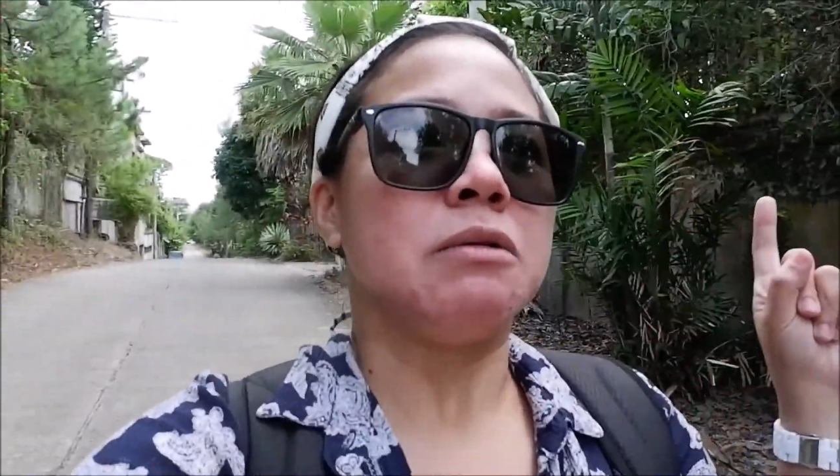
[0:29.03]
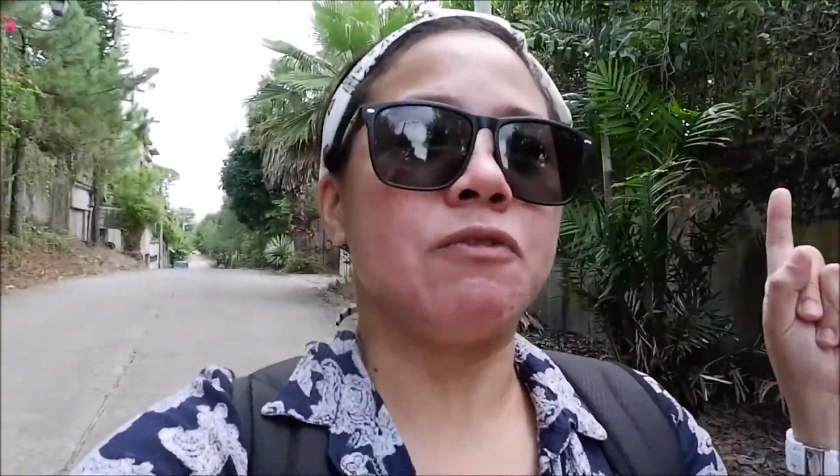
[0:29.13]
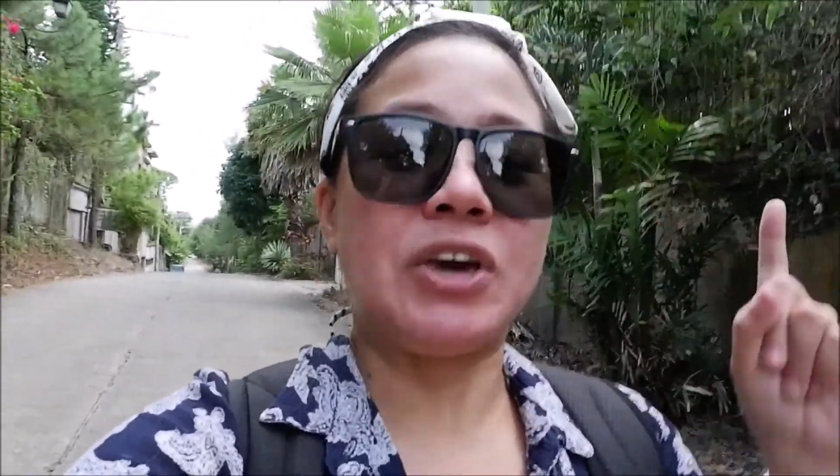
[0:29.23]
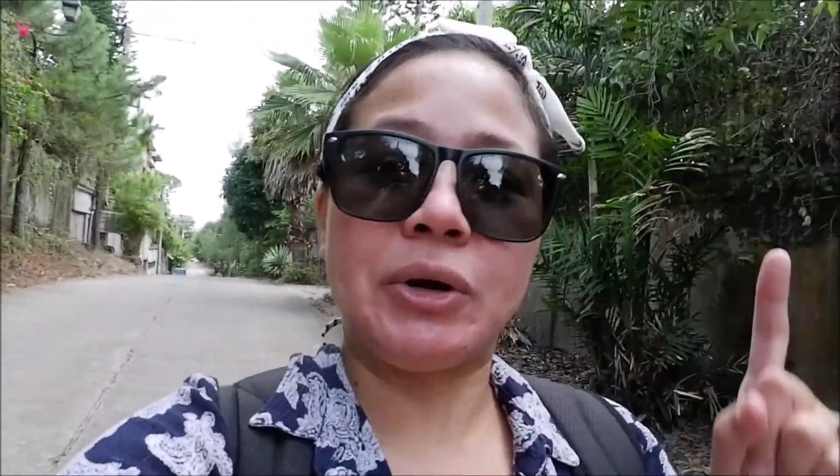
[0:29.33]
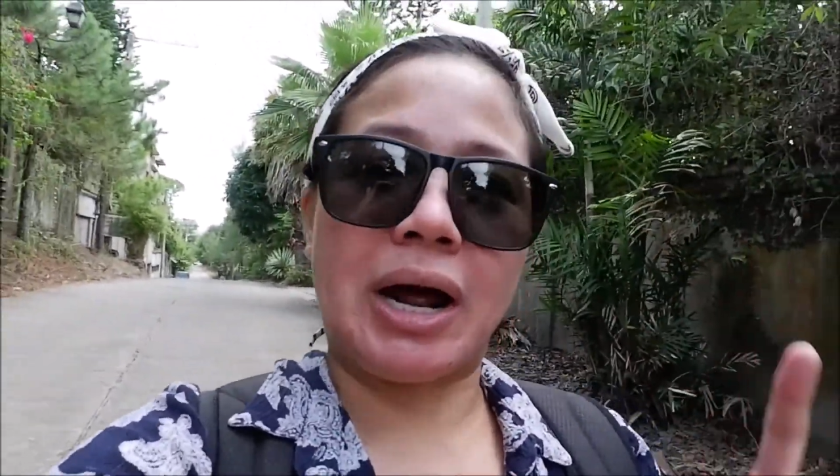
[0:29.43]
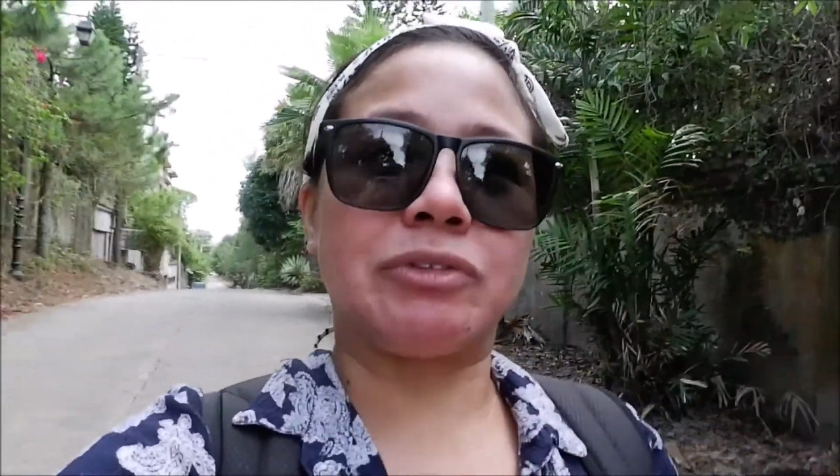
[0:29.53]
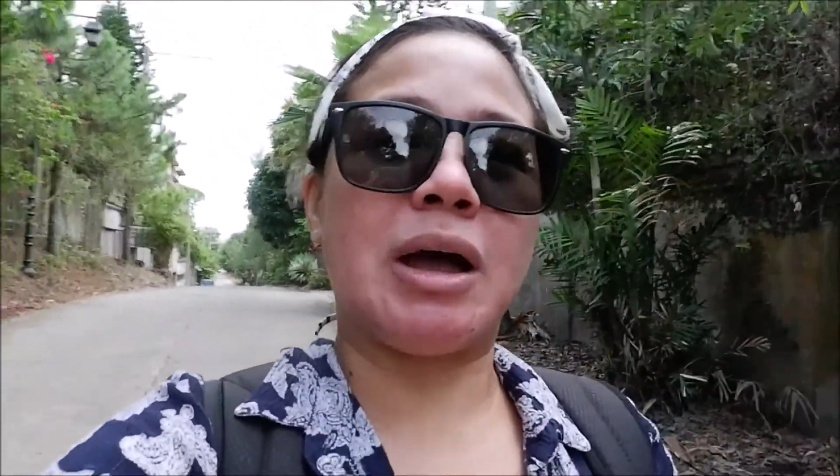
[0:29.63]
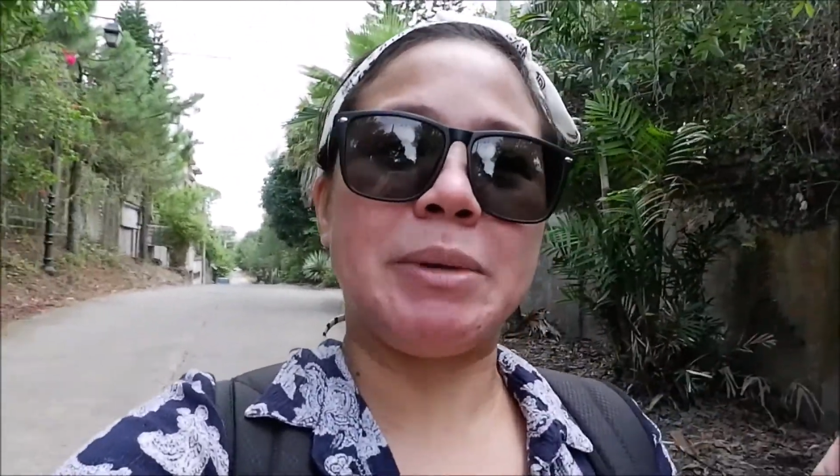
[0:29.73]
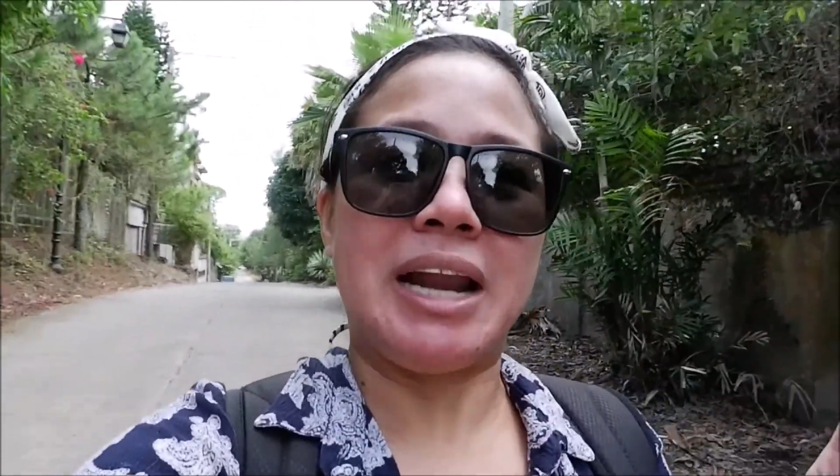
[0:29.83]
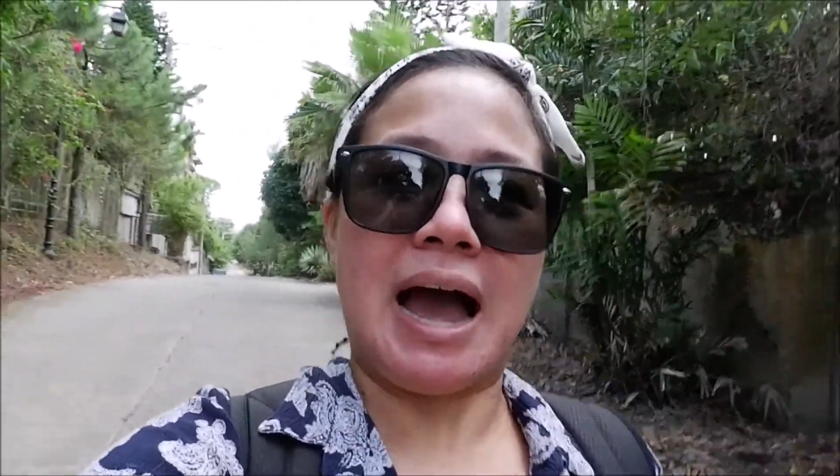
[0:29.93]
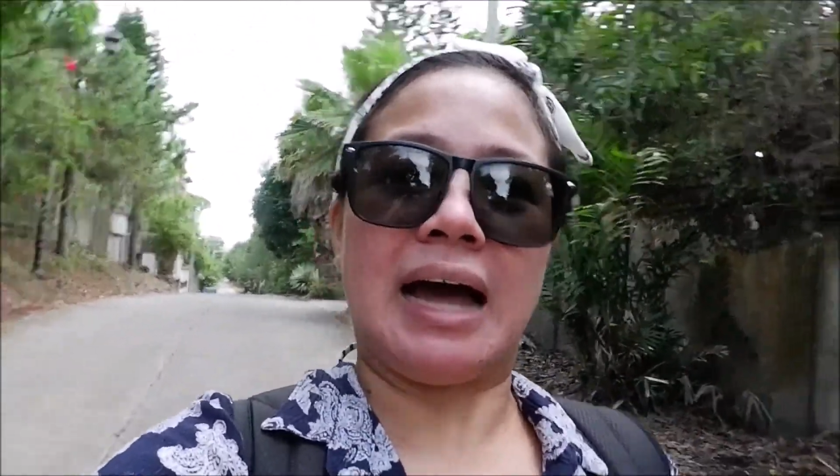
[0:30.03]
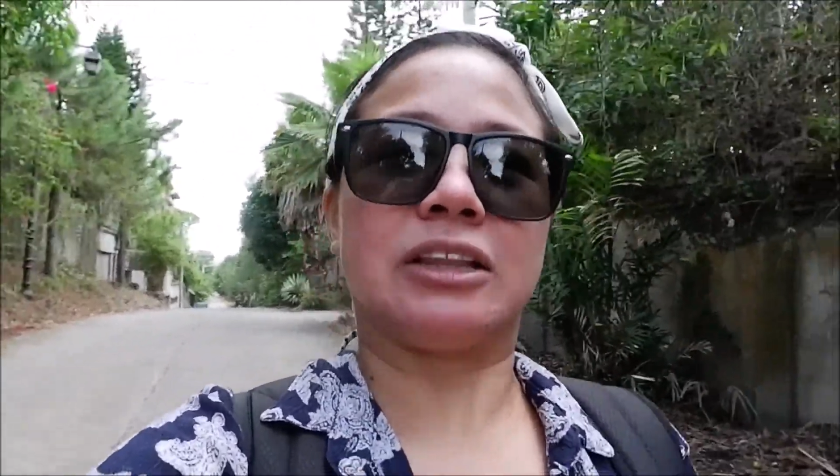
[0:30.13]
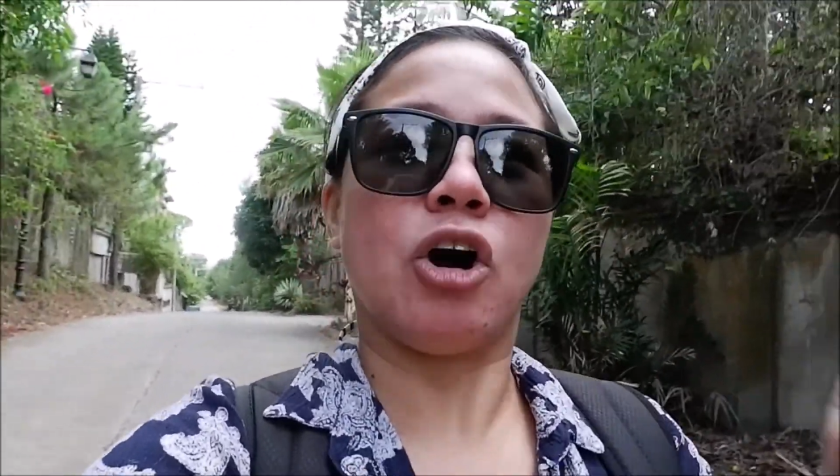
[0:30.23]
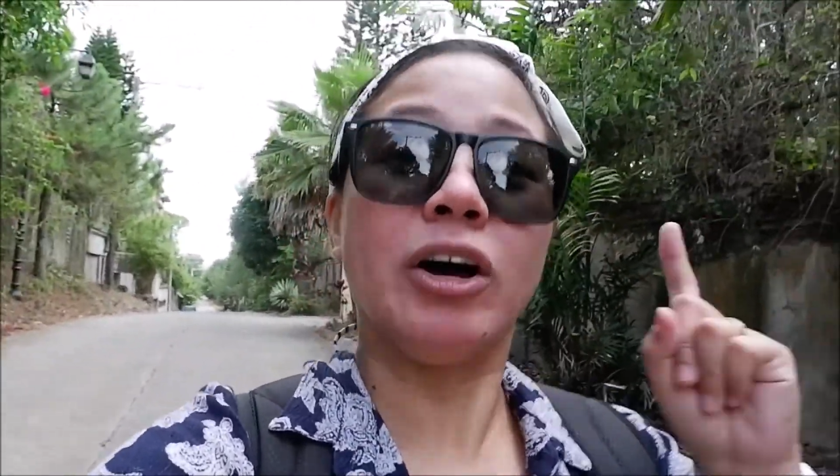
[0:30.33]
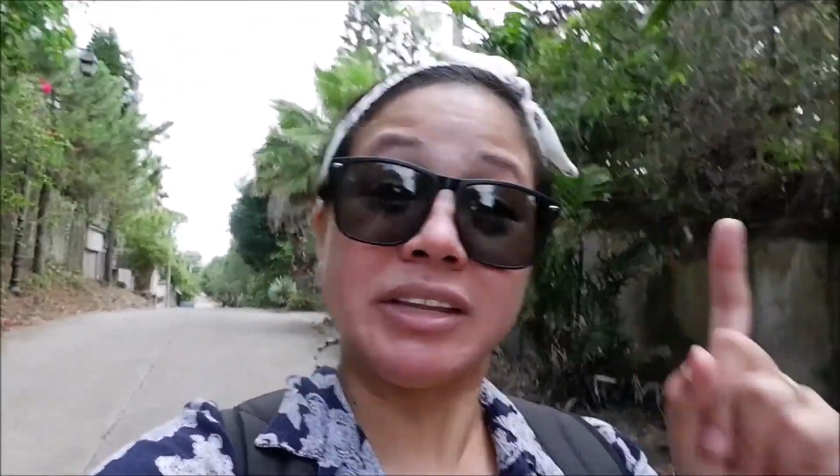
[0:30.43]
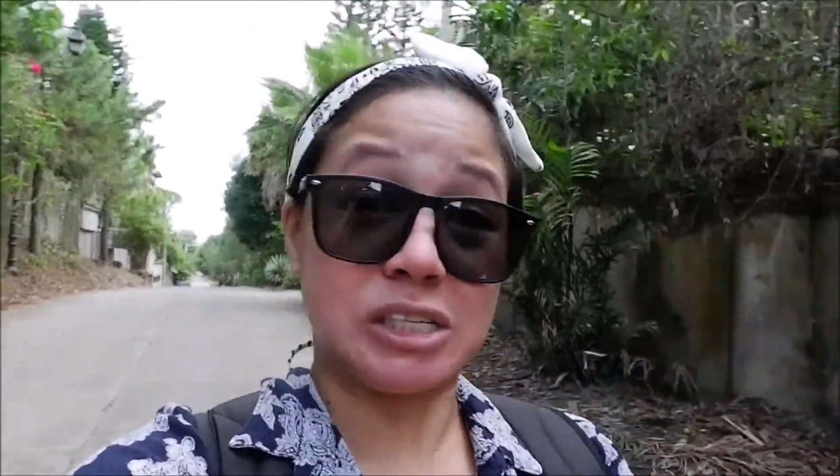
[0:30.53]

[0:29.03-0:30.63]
to figure out namin lahat on